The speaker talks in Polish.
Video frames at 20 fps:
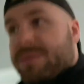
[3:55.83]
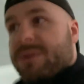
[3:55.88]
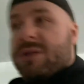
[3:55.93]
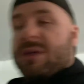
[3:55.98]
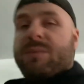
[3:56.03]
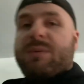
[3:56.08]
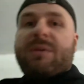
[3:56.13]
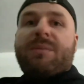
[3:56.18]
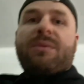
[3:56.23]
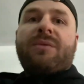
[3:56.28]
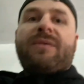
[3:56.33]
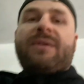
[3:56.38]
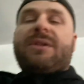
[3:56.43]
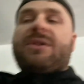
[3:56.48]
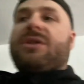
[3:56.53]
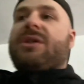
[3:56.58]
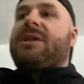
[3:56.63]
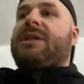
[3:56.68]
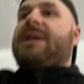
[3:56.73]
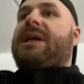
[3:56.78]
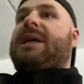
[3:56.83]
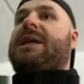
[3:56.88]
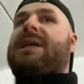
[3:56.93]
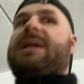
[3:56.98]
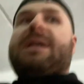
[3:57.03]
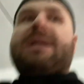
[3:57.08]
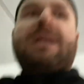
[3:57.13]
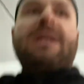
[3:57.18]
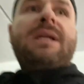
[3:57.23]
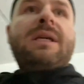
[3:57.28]
ciepłe powietrze
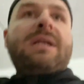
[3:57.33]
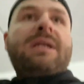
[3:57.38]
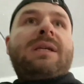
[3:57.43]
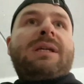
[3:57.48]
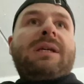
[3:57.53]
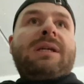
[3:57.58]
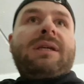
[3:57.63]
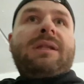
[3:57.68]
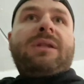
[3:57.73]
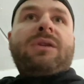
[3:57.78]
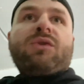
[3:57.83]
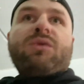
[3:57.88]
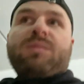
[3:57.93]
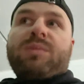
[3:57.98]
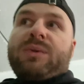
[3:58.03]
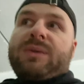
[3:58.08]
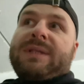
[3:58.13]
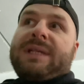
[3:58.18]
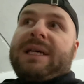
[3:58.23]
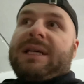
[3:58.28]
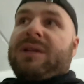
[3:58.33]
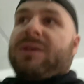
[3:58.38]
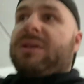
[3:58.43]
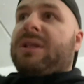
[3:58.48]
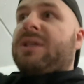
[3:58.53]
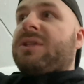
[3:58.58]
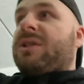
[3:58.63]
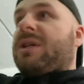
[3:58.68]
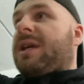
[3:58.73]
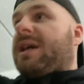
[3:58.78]
na e, tył busa. No
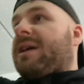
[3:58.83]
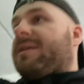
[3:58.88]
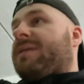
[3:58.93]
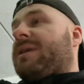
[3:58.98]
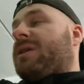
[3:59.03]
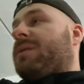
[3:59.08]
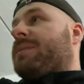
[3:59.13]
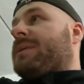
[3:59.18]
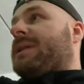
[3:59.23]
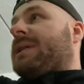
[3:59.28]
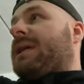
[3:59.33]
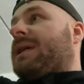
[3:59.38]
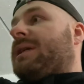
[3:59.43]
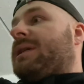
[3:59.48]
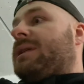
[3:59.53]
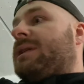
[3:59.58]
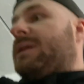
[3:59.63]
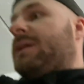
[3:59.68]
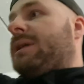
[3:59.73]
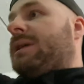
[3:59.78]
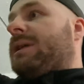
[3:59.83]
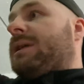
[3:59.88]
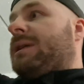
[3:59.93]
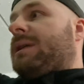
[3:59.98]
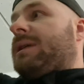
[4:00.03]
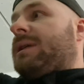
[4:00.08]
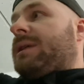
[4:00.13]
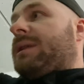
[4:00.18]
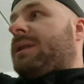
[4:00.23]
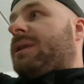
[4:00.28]
też ciekawa opcja.
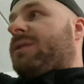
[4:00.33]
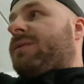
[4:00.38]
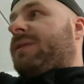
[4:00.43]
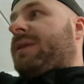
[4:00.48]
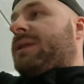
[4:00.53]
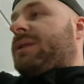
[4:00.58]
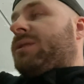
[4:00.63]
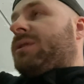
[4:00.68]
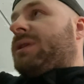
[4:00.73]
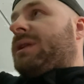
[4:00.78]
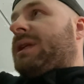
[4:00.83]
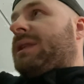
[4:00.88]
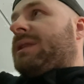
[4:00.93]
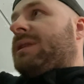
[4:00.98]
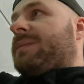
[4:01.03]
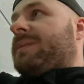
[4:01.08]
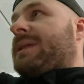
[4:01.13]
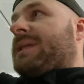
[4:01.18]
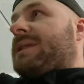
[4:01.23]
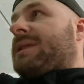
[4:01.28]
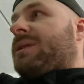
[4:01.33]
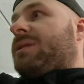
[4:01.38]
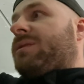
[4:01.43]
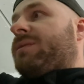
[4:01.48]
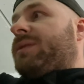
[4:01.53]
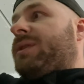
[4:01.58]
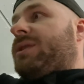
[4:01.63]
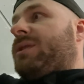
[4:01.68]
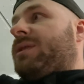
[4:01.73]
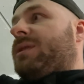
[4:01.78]
Też warto się nad tym
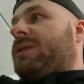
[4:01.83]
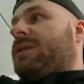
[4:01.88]
zastanowić.